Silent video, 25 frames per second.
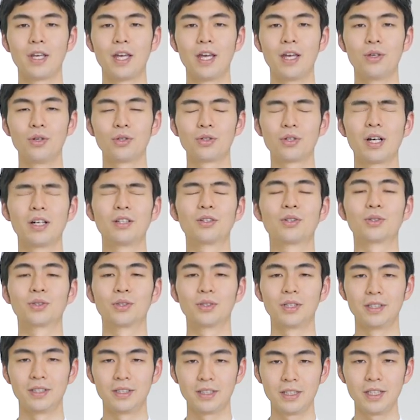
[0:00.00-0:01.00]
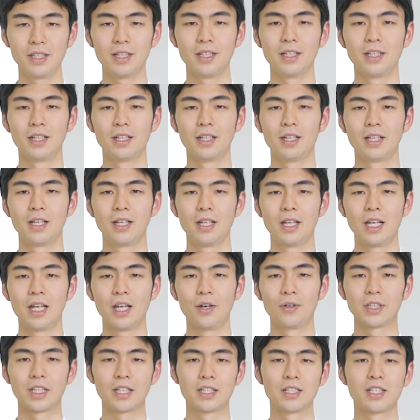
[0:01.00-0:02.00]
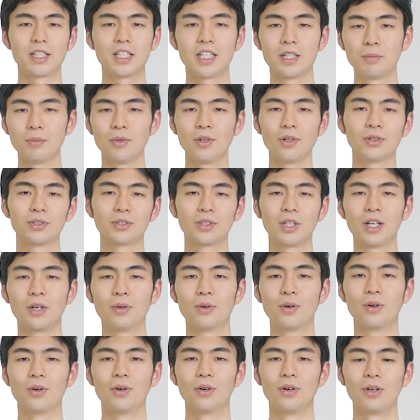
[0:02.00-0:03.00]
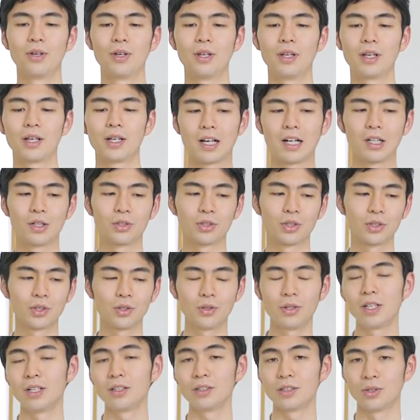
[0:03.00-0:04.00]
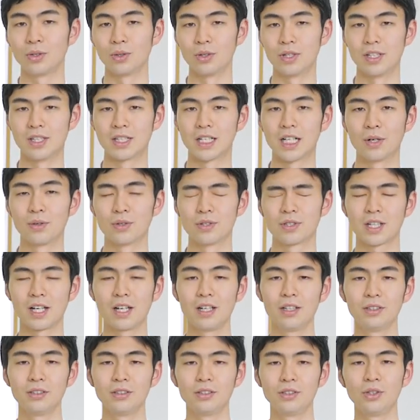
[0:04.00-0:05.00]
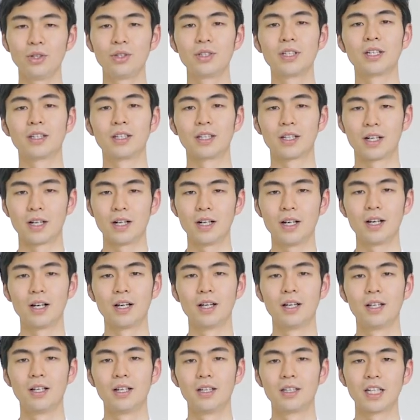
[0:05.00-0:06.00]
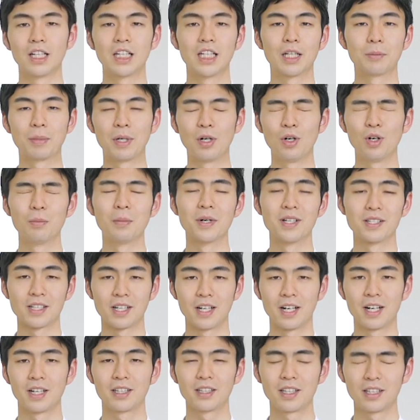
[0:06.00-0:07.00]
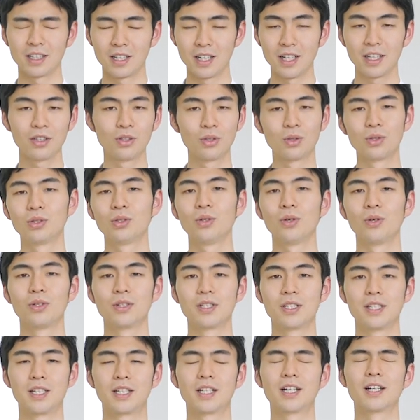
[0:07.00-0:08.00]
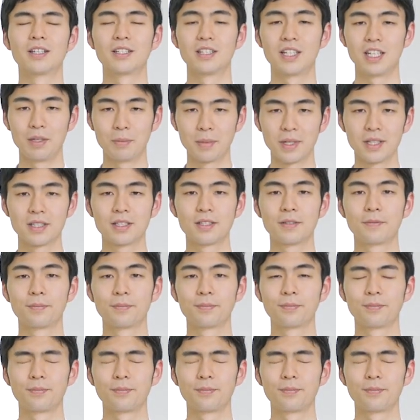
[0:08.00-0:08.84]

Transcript: えー、よくあることですし私自身もそれを体を整えるって方に時間を使うようになってからだんだんパフォーマンスが上がってきたなということを実感しています